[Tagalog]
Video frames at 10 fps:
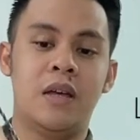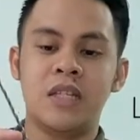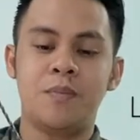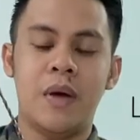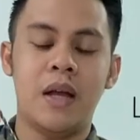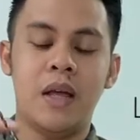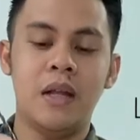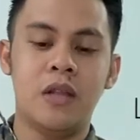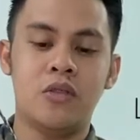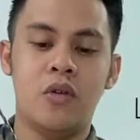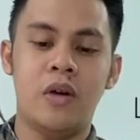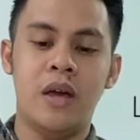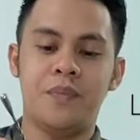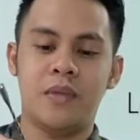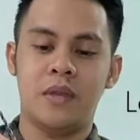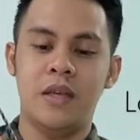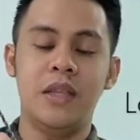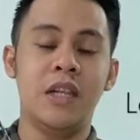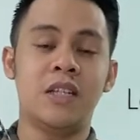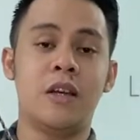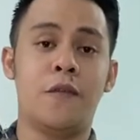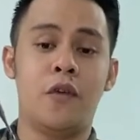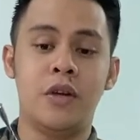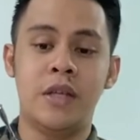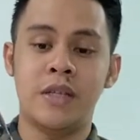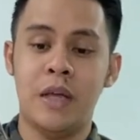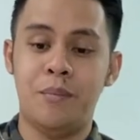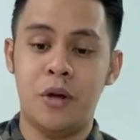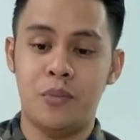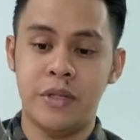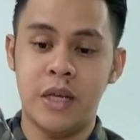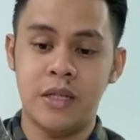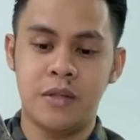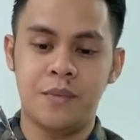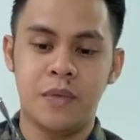Spiral na to ay hindi lang siya for design purposes.